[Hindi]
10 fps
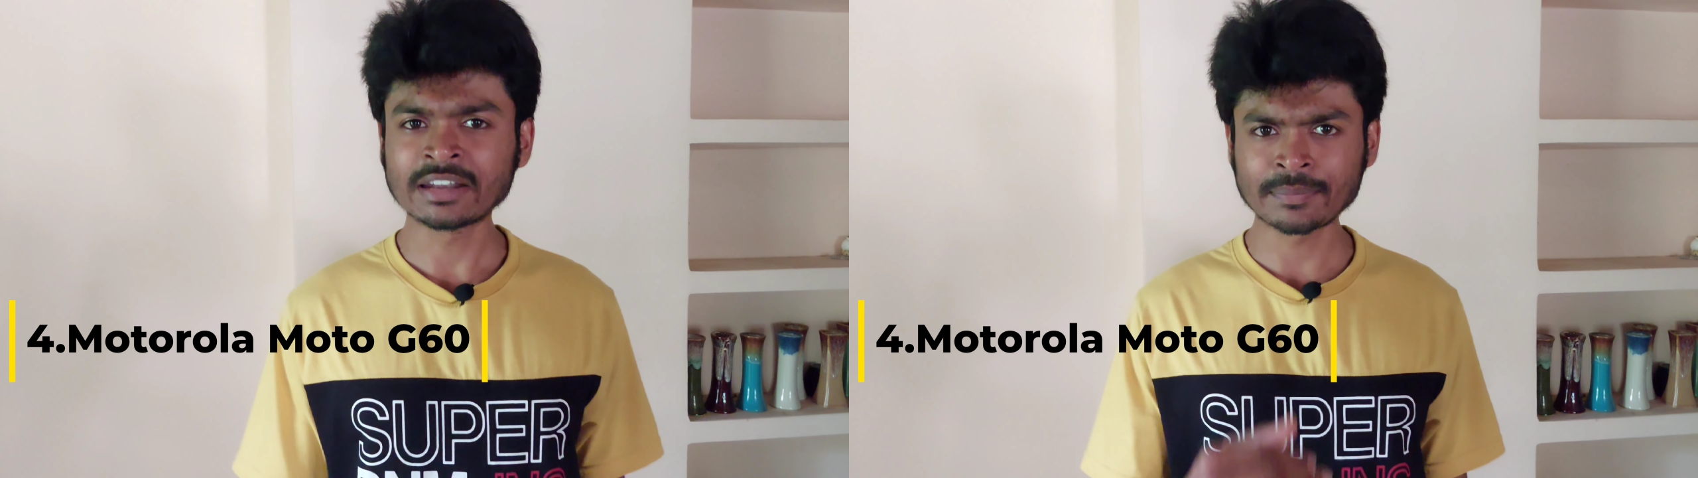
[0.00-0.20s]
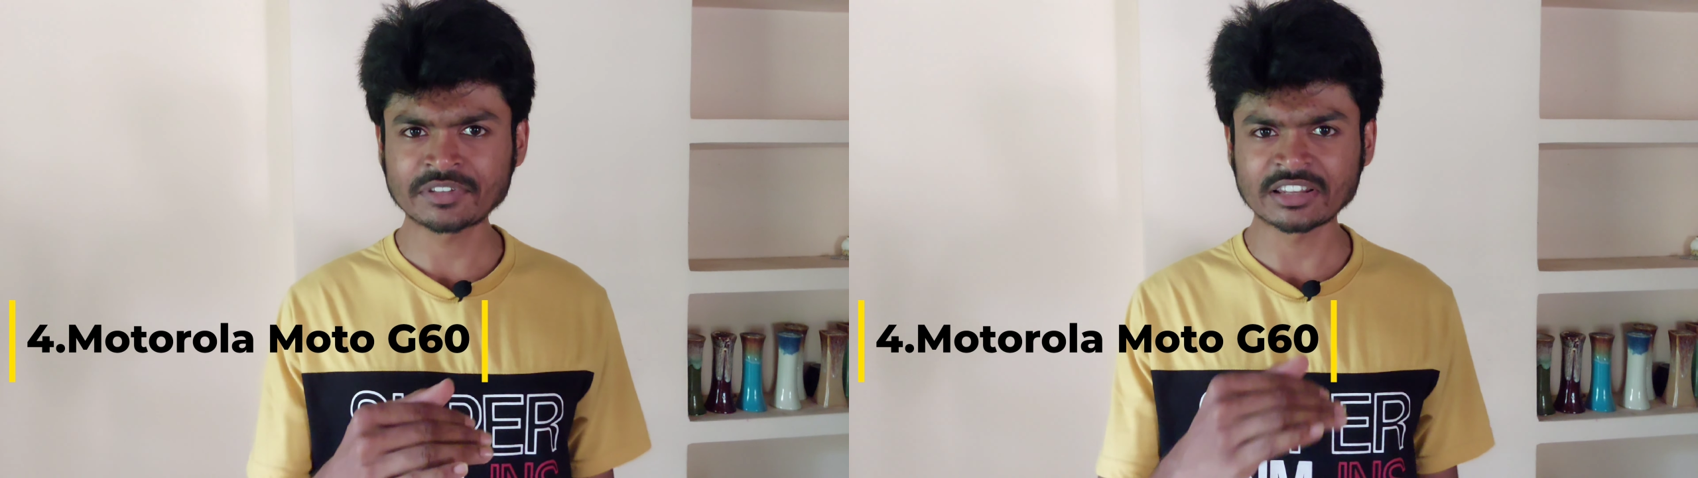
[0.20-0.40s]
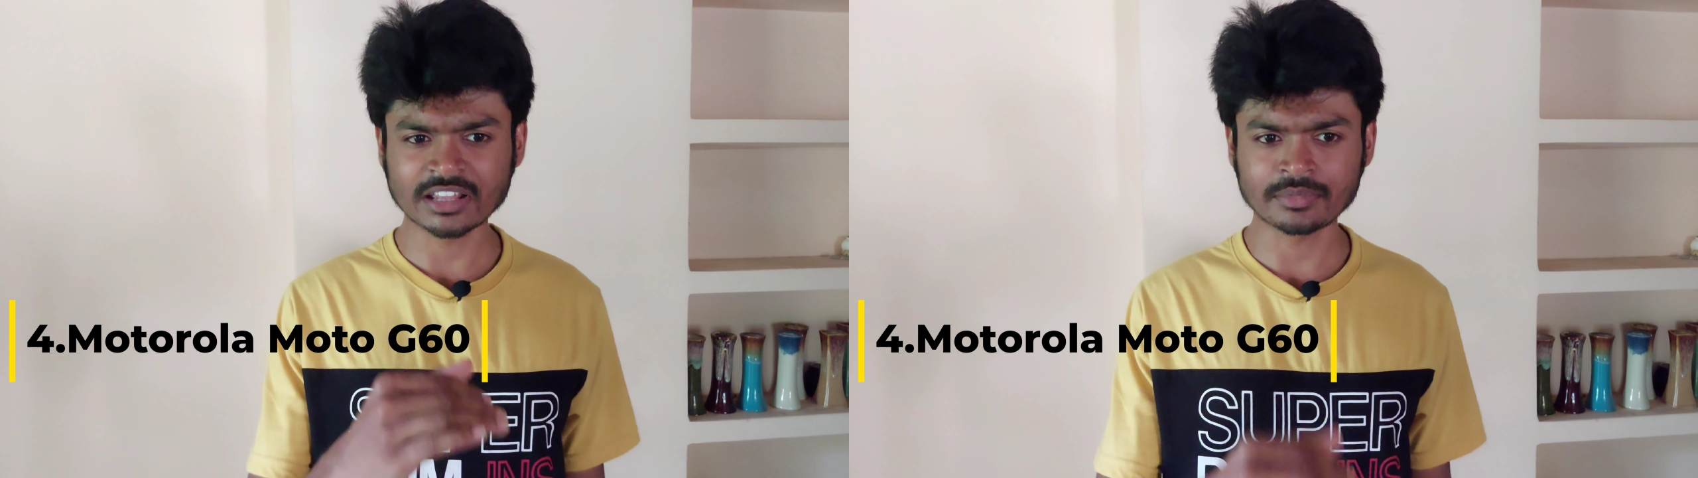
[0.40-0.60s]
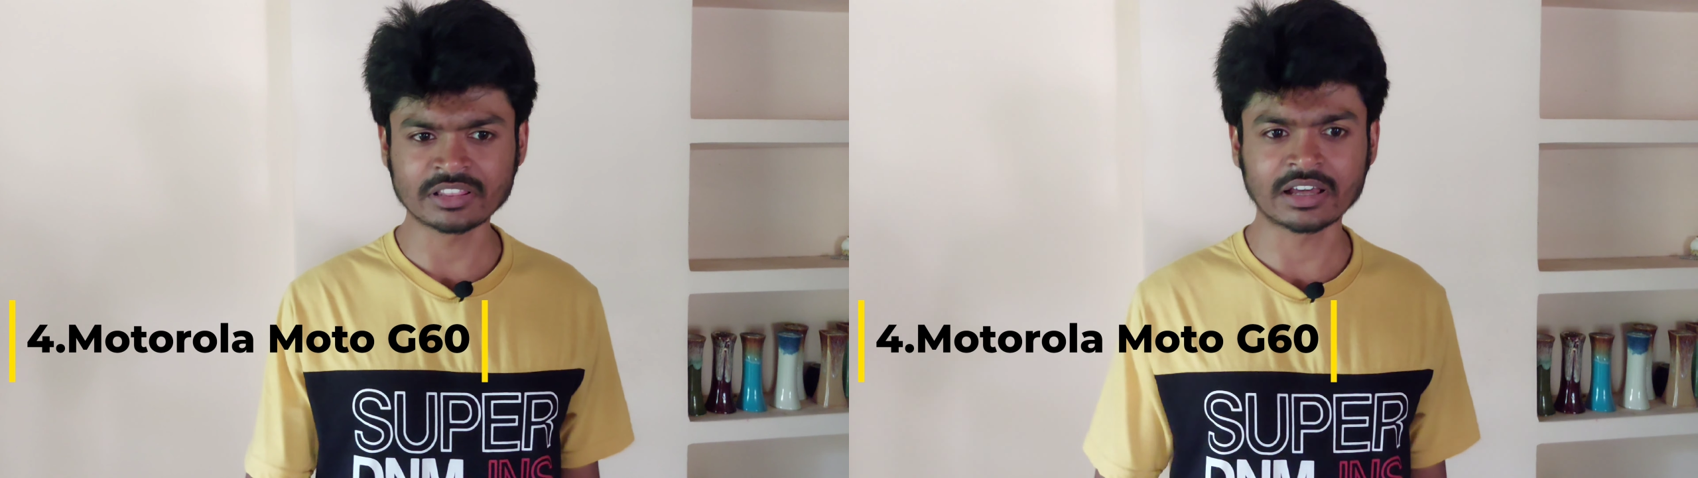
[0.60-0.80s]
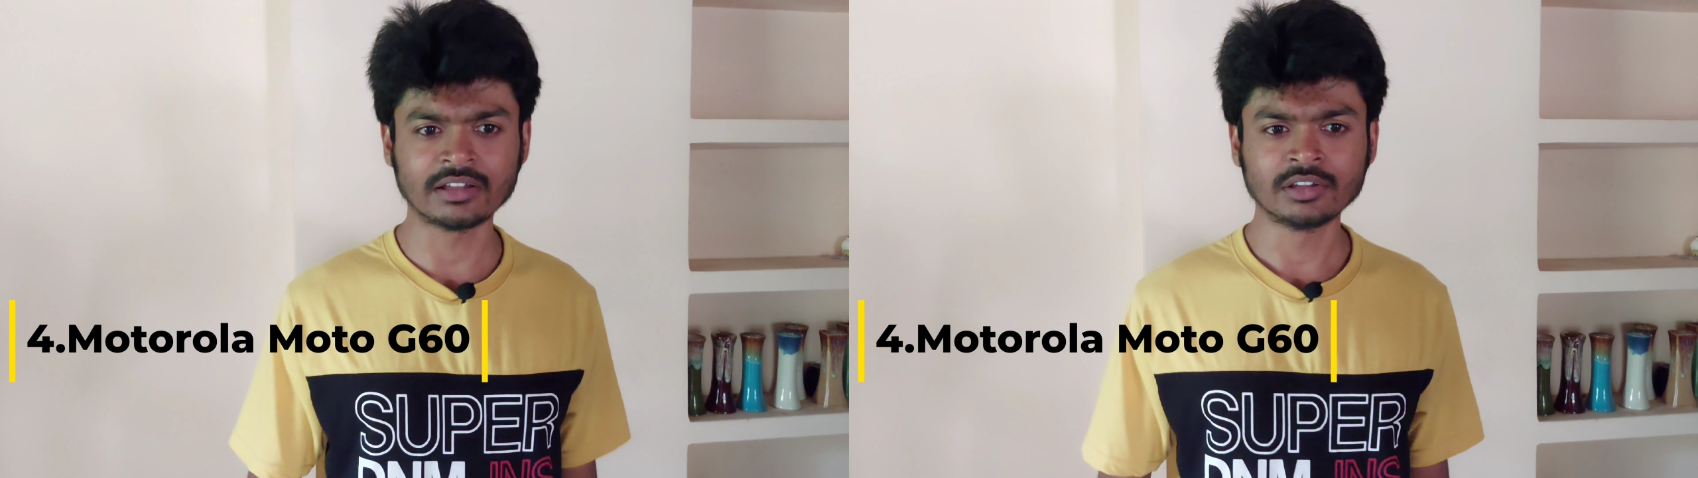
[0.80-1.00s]
डेप्थ सेंसर
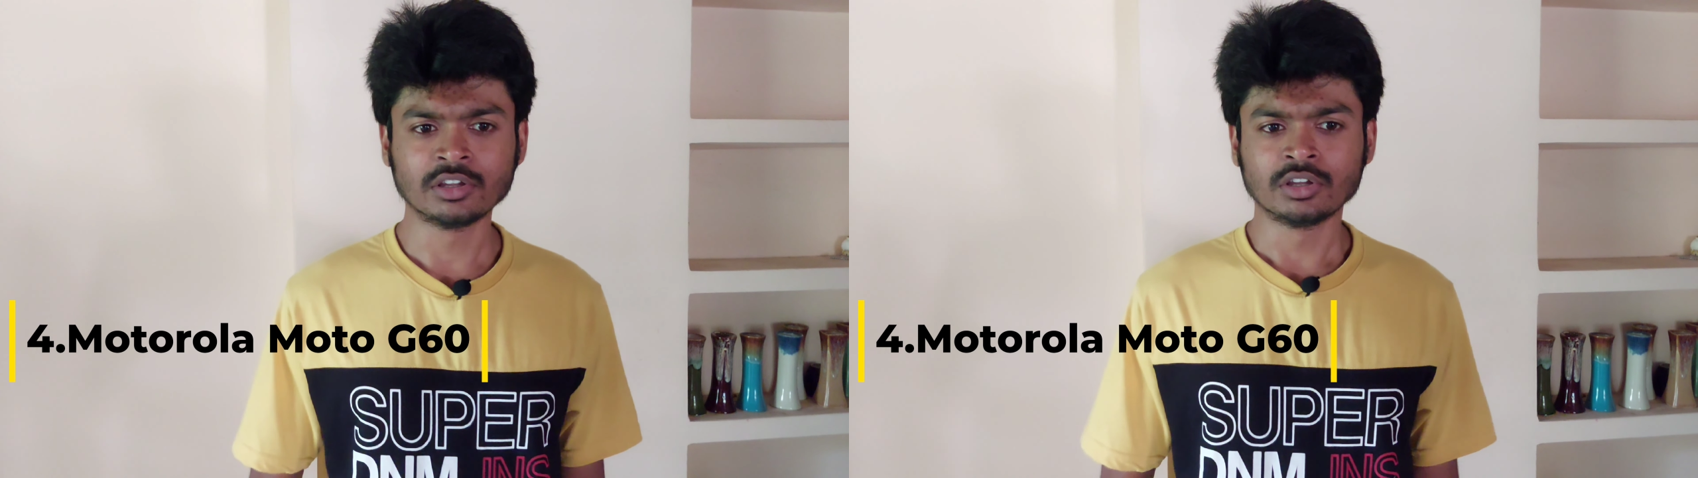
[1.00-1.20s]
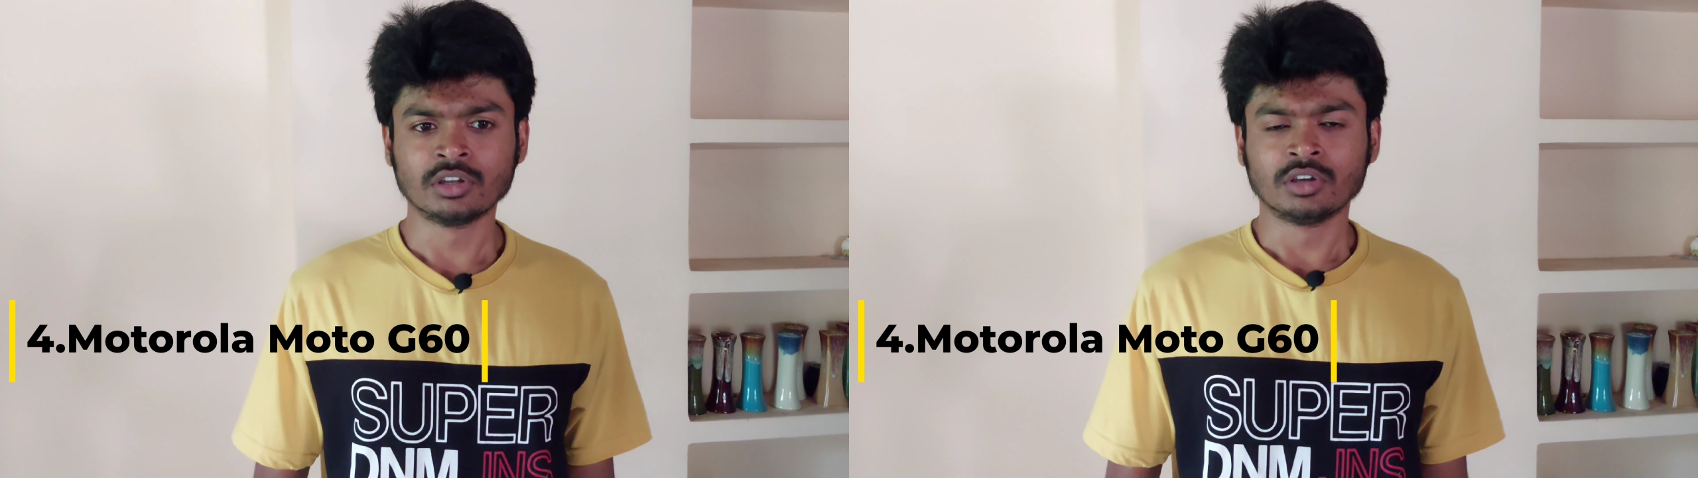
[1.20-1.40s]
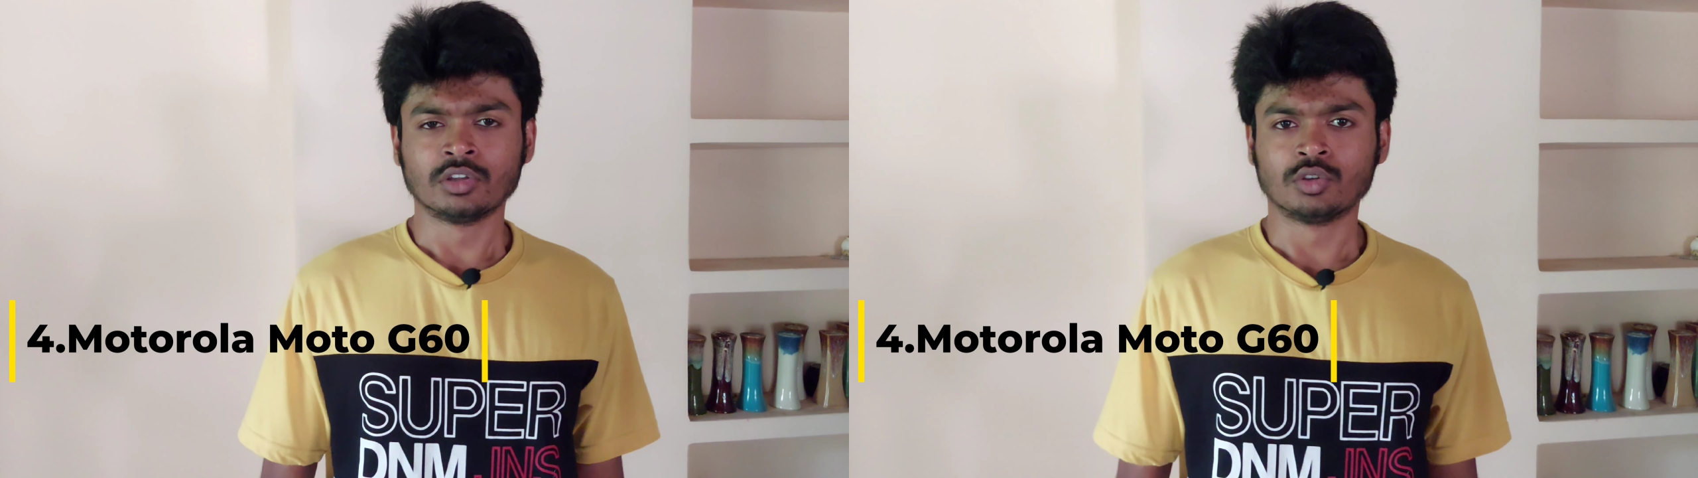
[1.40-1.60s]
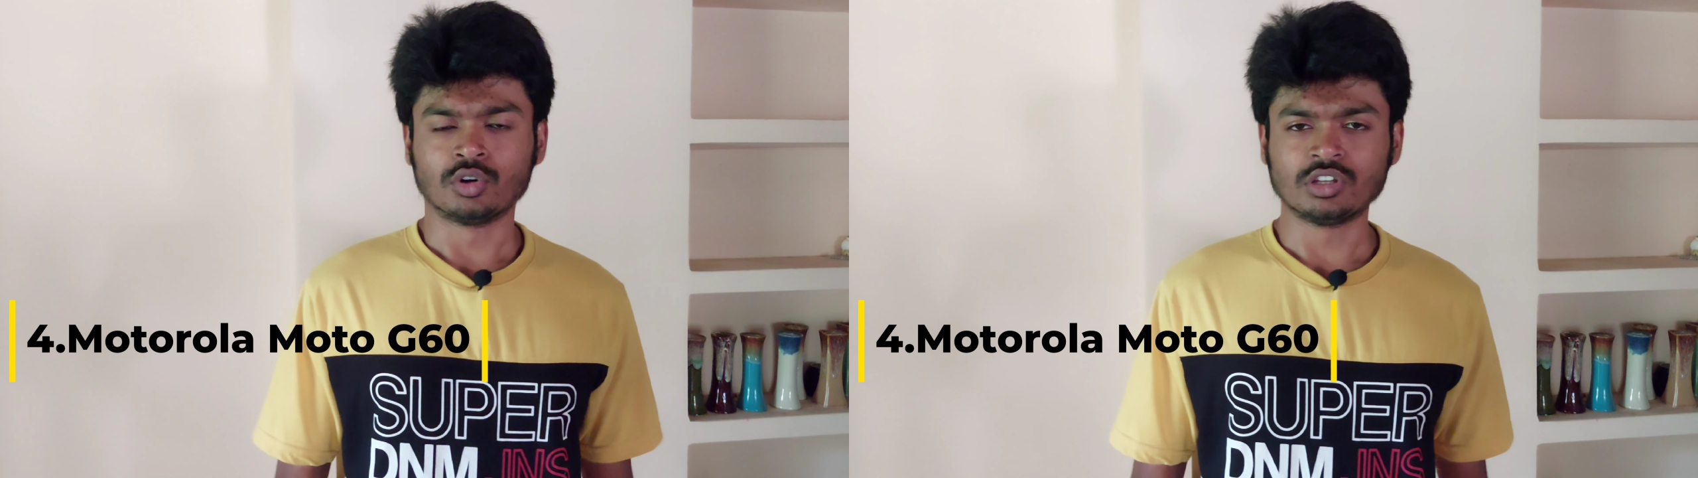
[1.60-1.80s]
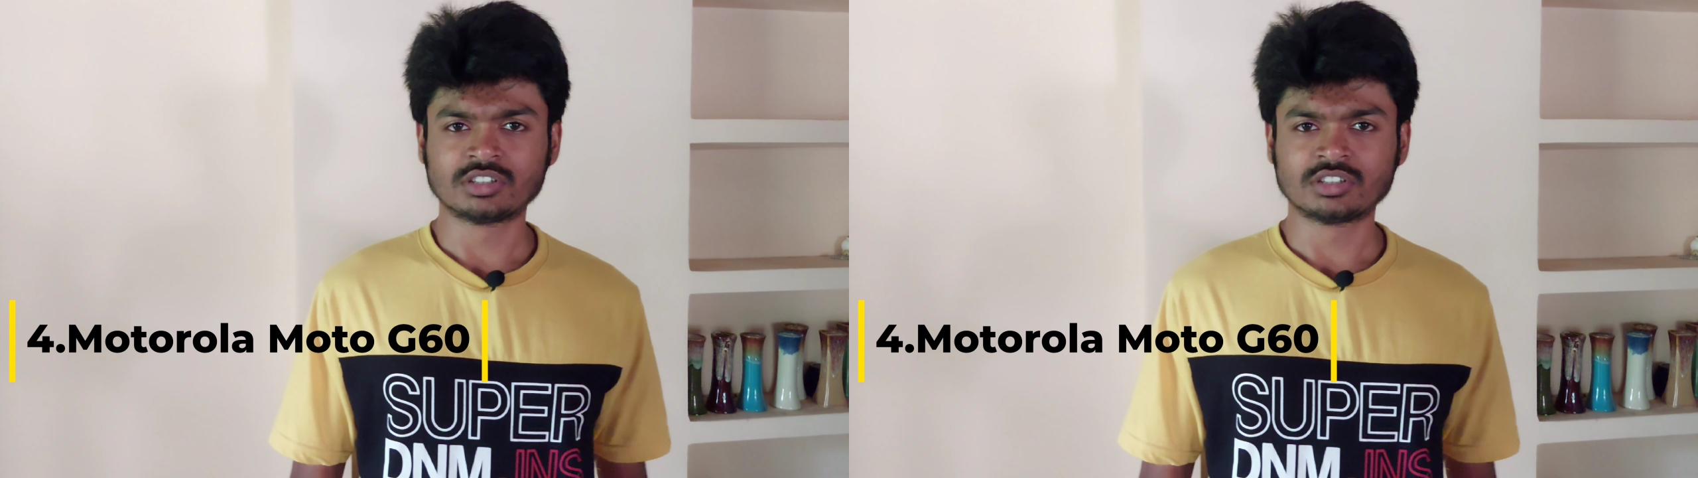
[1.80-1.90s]
मिलता है तो